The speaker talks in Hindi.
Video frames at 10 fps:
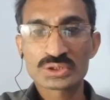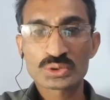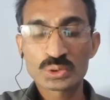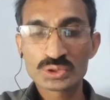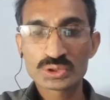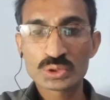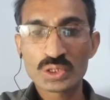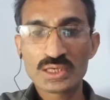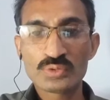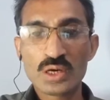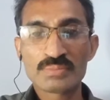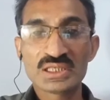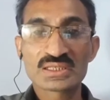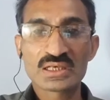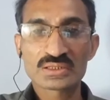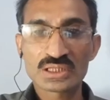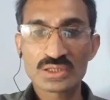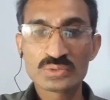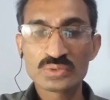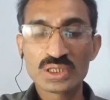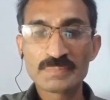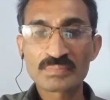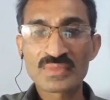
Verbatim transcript: स्टोरीज़ को है वो अपडेट करता रहूँगा